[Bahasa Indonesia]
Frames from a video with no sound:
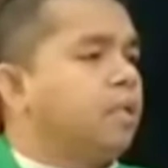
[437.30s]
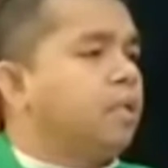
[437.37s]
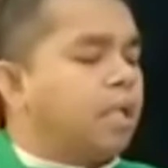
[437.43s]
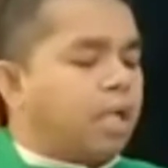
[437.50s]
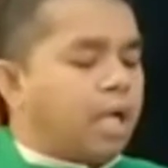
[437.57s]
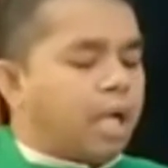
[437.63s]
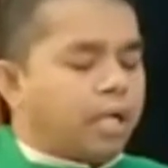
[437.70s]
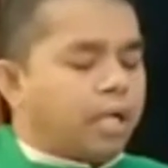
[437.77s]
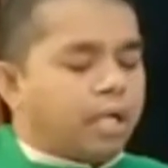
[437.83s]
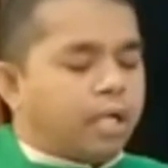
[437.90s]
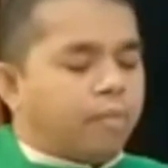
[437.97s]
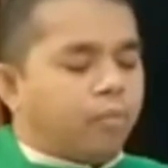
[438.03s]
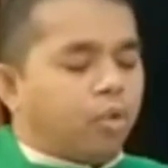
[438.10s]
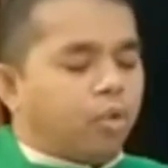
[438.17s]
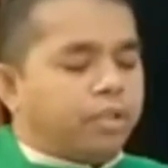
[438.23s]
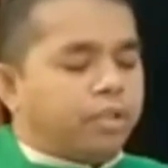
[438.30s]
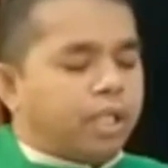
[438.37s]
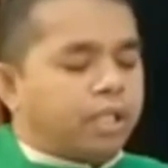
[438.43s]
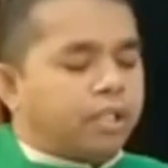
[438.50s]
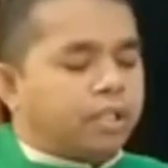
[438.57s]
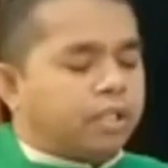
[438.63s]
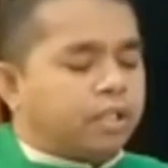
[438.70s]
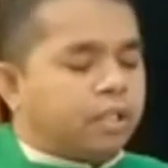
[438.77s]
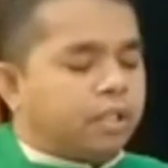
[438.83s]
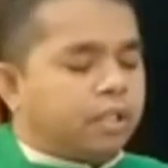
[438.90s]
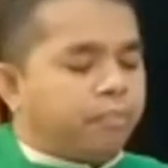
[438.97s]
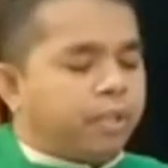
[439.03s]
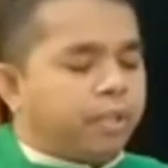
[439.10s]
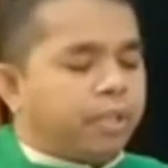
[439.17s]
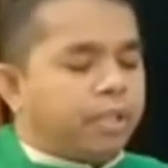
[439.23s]
karena dalam konteks
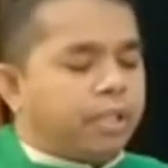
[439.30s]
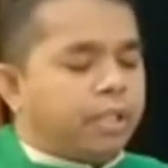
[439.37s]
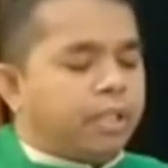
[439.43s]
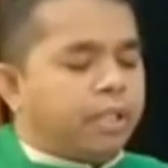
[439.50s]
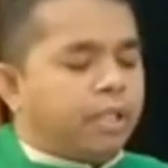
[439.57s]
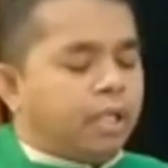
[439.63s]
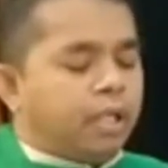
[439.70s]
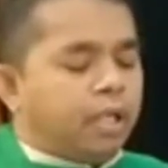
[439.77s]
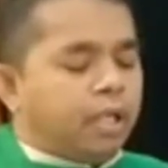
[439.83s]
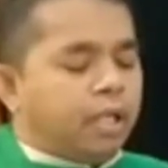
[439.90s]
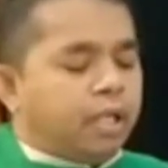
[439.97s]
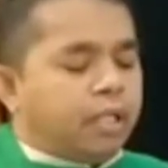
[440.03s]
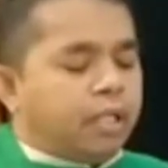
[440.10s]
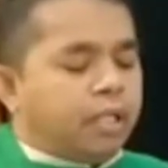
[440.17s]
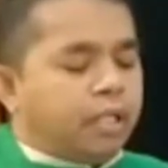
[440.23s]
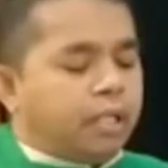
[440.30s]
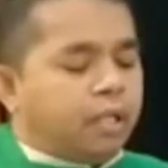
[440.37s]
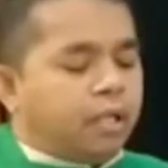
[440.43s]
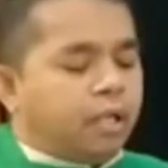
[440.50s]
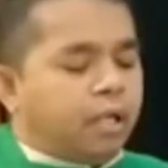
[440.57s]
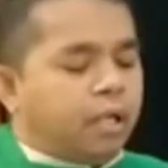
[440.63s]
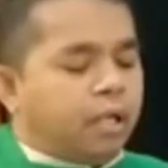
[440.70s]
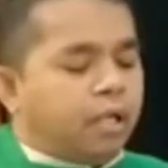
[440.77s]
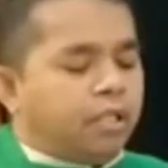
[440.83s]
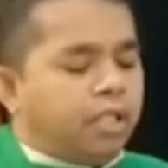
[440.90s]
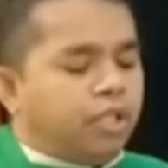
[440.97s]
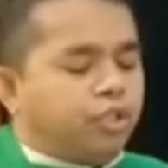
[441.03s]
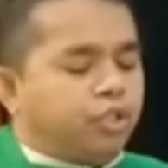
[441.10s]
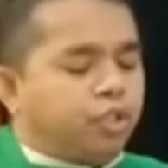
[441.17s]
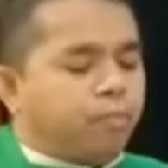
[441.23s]
seperti uh,
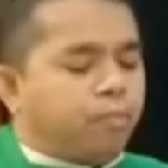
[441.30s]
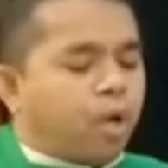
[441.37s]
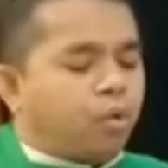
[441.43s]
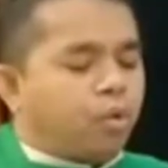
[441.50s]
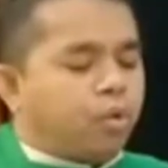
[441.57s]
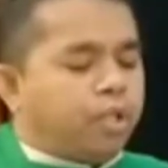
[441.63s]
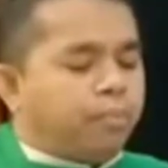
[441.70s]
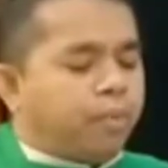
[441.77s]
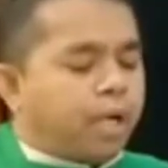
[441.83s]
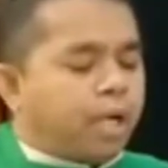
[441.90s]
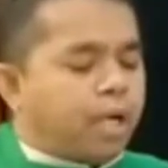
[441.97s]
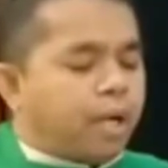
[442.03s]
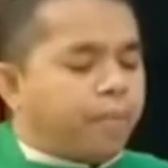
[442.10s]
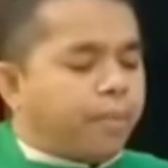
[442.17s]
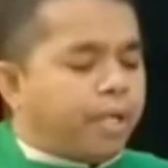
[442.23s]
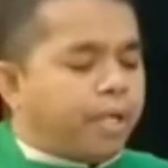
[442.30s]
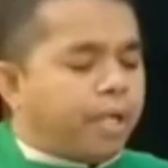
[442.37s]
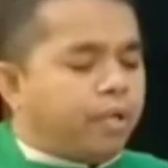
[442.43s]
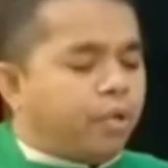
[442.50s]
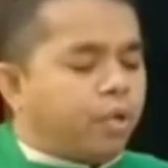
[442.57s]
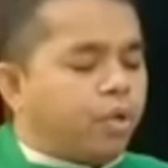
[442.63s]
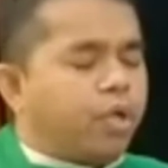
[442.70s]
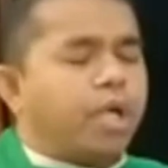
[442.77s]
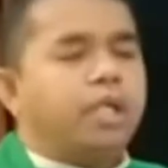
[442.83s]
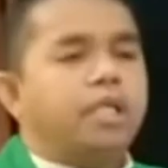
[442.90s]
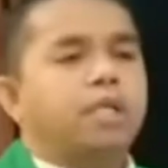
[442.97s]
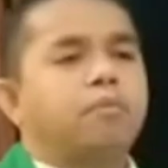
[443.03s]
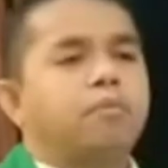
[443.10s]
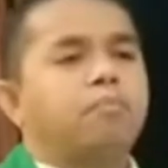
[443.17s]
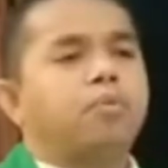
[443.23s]
Yesus baru diperhadapkan dengan orang-orang
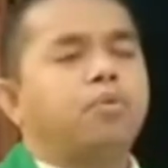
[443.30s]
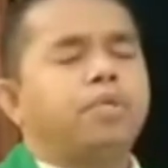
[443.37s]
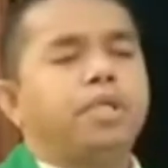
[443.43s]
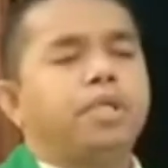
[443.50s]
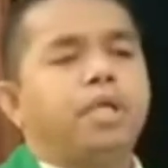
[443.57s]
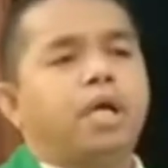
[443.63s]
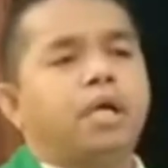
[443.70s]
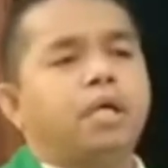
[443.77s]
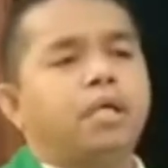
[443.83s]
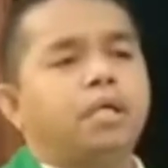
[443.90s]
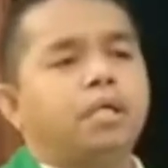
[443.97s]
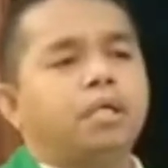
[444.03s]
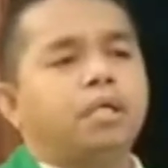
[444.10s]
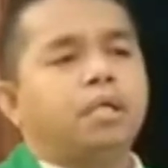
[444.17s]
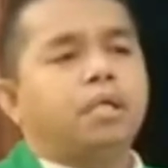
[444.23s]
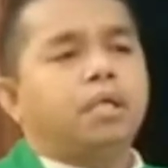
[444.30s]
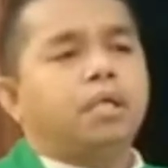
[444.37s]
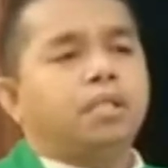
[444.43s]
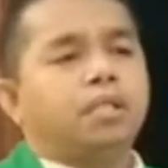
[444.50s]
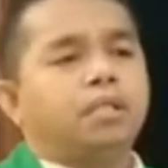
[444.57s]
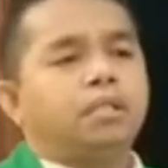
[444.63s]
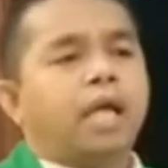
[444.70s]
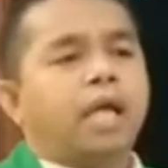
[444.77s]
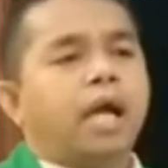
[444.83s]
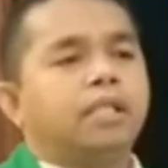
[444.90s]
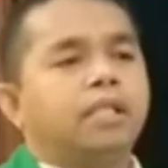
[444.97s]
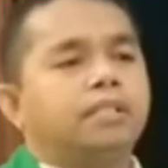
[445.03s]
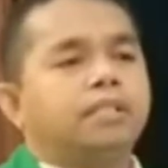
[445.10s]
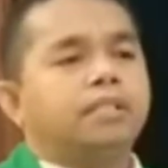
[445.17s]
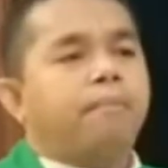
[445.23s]
yang membunuh dia jangan
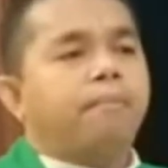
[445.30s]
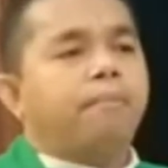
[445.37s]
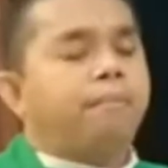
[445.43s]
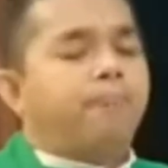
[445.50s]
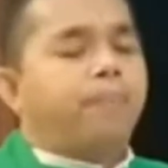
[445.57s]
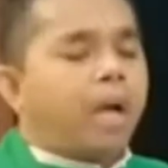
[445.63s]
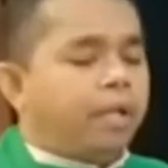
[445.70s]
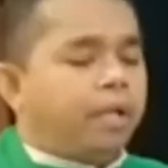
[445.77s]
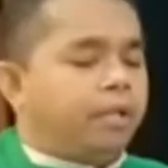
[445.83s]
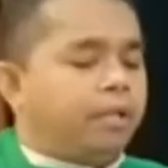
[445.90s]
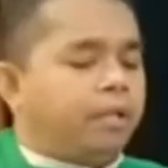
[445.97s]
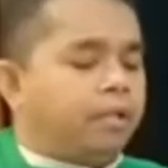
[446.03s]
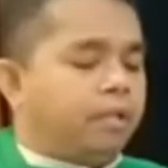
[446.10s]
sampai